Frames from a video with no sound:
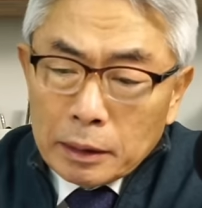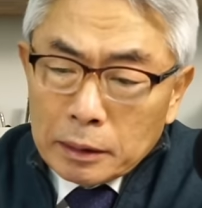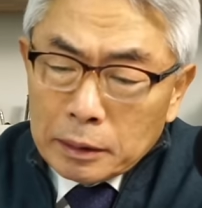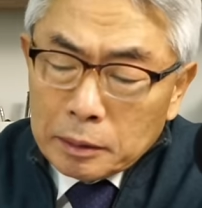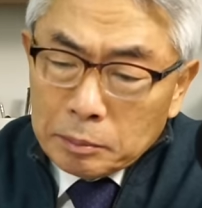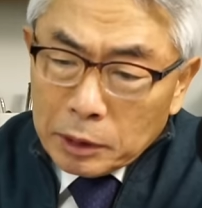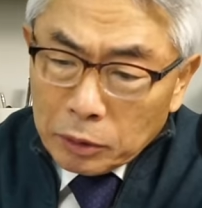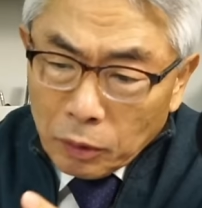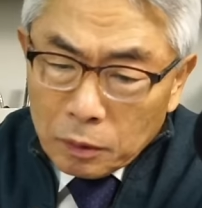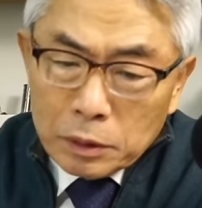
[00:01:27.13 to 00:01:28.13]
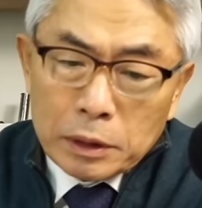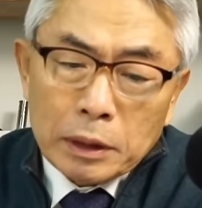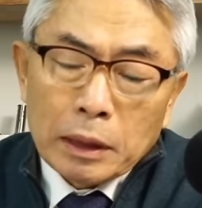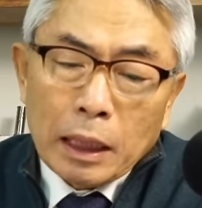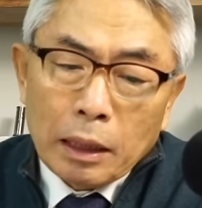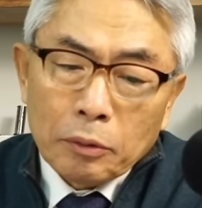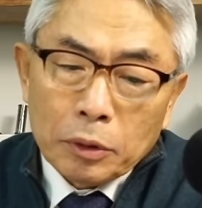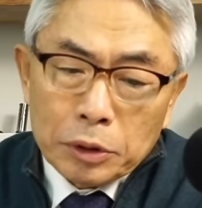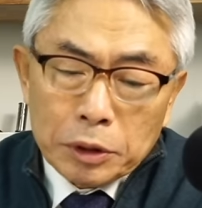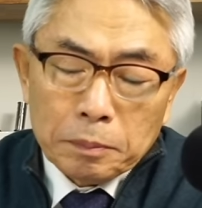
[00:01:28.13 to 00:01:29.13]
어, 뭐
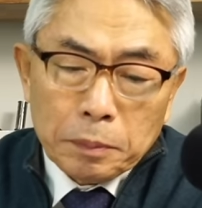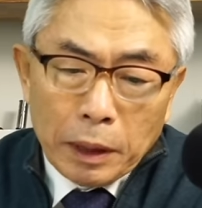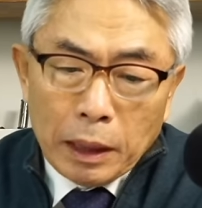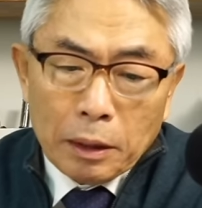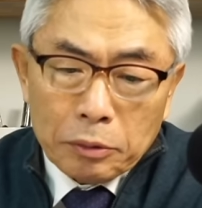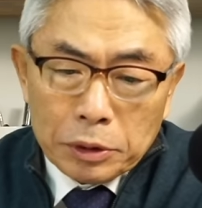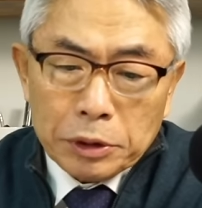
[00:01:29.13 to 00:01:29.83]
농성하고 집회하고